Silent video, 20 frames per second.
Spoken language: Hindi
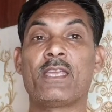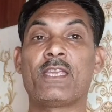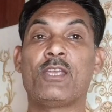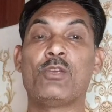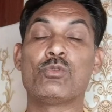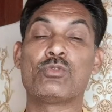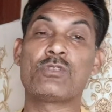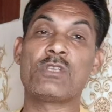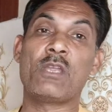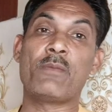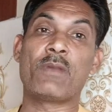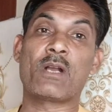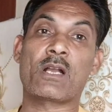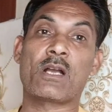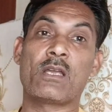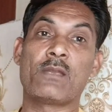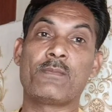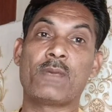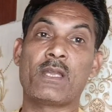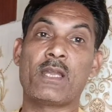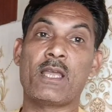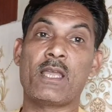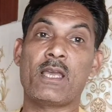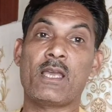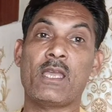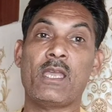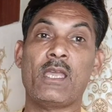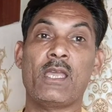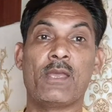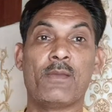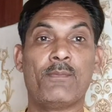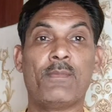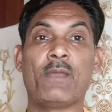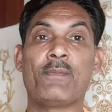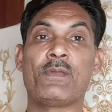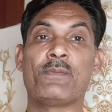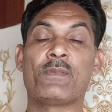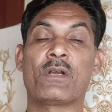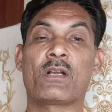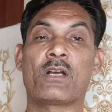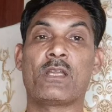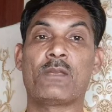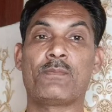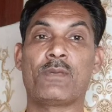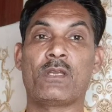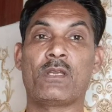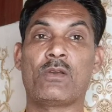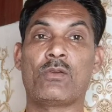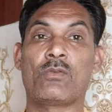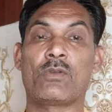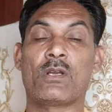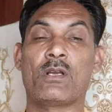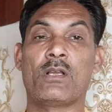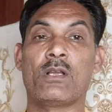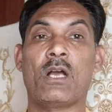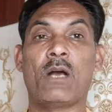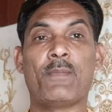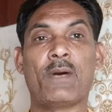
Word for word: कि उसने मकान बनाया है मैं भी मकान बनाऊंगा